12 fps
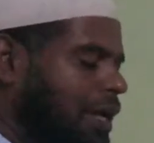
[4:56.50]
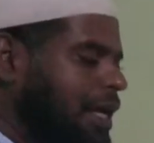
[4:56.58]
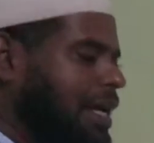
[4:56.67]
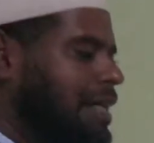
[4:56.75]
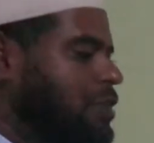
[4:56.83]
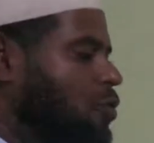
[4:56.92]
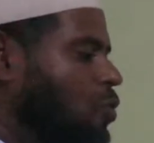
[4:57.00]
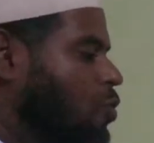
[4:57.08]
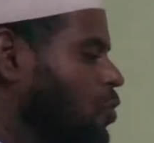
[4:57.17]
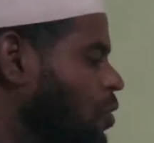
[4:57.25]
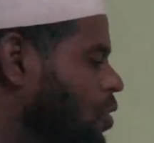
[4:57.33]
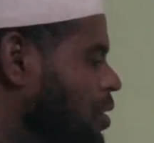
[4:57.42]
এই কাজগুলো
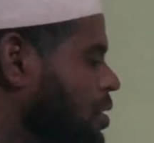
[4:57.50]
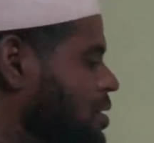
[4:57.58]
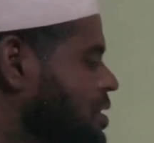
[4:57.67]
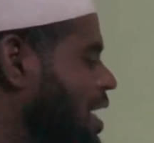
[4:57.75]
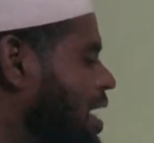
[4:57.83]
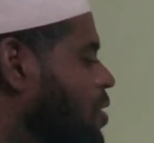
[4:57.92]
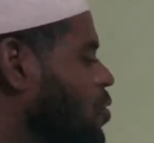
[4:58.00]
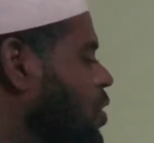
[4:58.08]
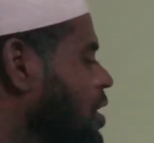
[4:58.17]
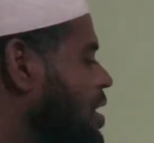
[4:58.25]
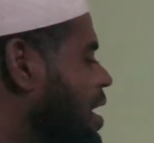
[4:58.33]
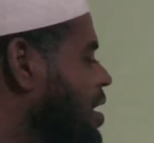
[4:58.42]
যারা
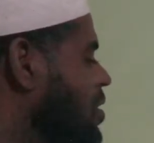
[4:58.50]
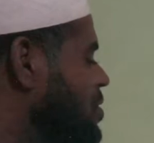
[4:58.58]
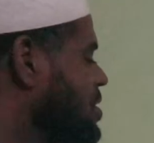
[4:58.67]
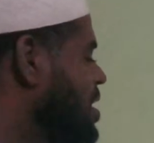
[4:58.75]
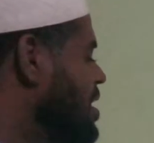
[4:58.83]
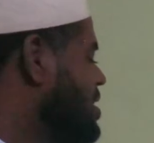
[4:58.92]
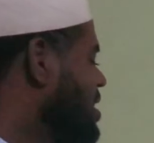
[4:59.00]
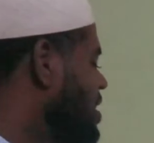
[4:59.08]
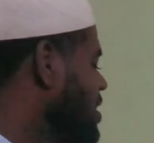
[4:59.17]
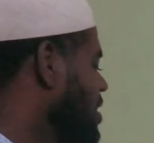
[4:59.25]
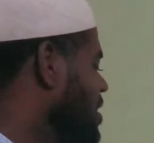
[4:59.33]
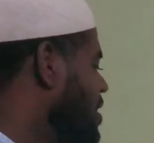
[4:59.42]
করে তারাই হচ্ছে রাষ্ট্রের
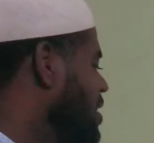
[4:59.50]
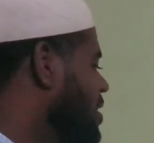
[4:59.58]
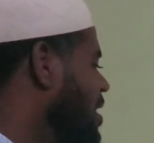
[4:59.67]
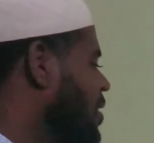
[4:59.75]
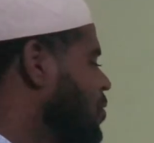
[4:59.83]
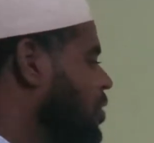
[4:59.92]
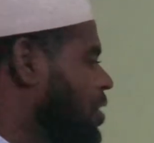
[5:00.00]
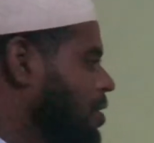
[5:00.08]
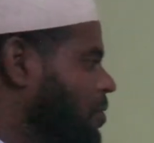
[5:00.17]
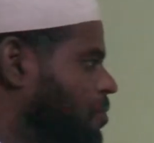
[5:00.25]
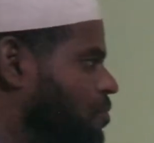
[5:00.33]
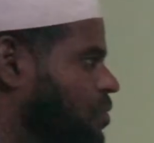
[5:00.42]
নাগরিক
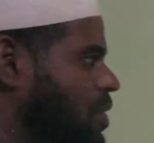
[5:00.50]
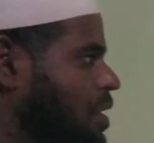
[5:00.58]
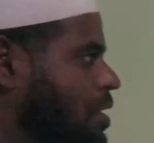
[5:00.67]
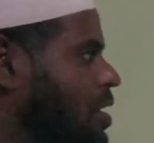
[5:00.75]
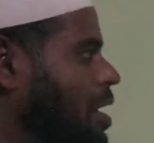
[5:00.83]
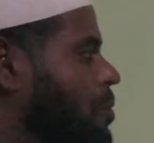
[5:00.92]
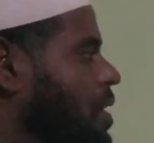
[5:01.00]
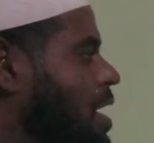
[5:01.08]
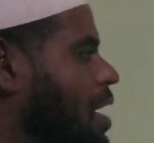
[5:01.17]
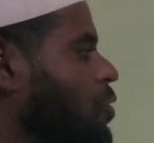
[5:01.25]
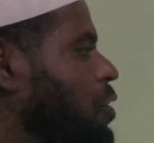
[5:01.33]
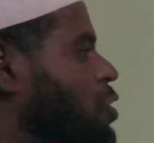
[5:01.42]
তাহলে আমরা
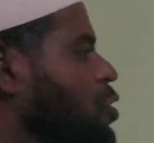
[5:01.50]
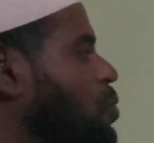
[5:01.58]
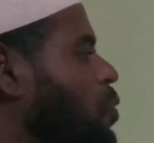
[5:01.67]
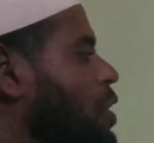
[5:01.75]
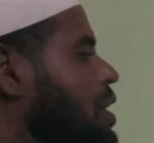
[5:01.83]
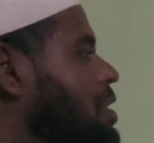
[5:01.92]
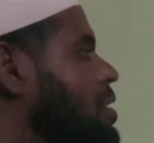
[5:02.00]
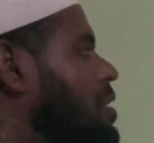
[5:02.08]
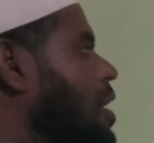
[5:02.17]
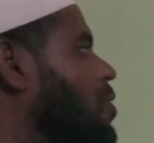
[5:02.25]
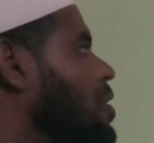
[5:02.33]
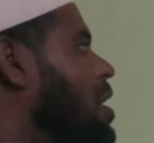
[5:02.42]
নাগরিক সম্পর্কে
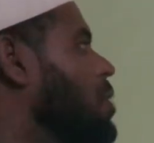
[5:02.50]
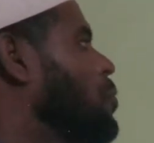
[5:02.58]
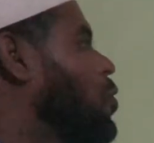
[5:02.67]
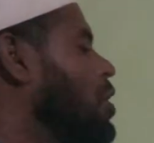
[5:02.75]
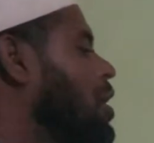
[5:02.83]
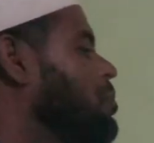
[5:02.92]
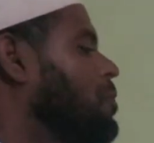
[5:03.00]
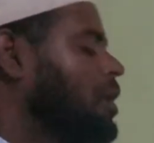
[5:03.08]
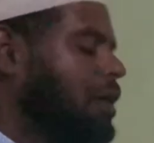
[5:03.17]
ধারণা লাভ করলাম